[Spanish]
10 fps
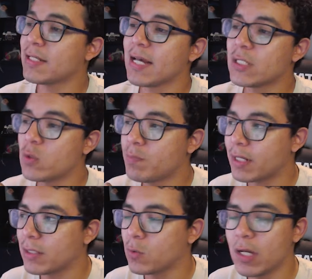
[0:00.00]
Para este caso
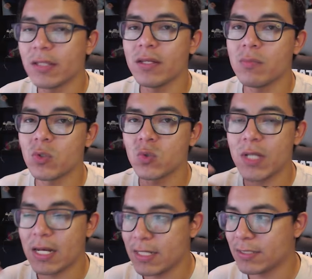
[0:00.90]
en particular
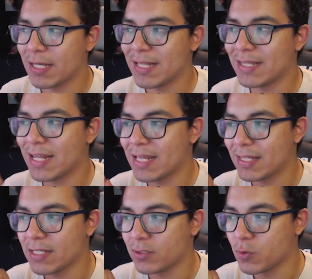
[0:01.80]
tenemos una lista de
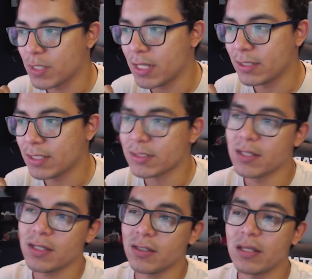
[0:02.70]
30
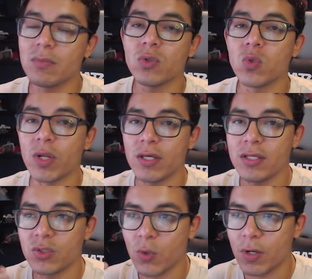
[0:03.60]
estudiantes y tenemos su
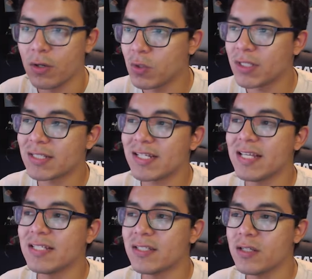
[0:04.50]
registro de
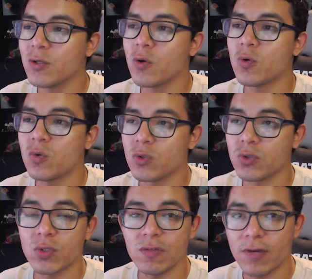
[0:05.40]
notas en 5
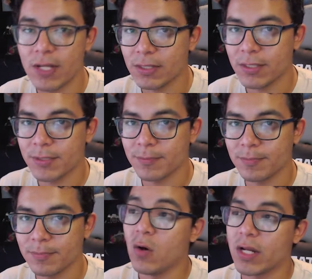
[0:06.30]
cursos diferentes.